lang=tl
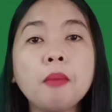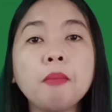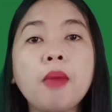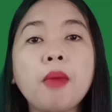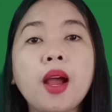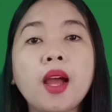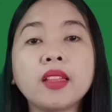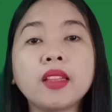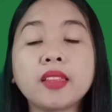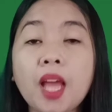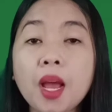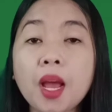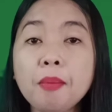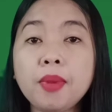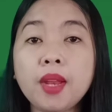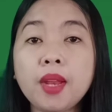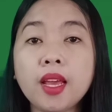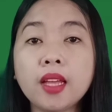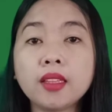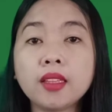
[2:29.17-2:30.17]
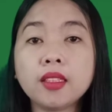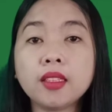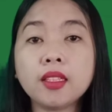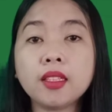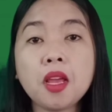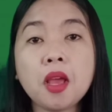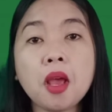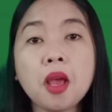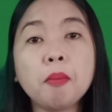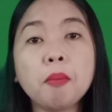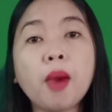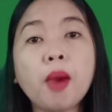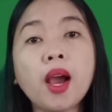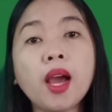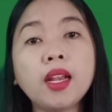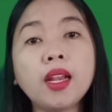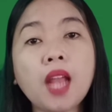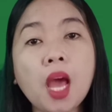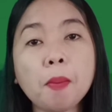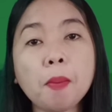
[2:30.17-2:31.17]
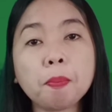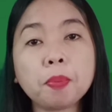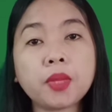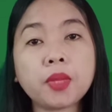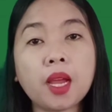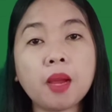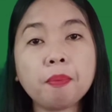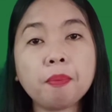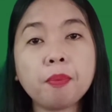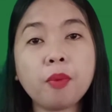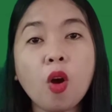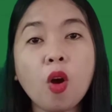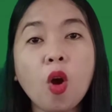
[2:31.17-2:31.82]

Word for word: mga tablet, mga laptop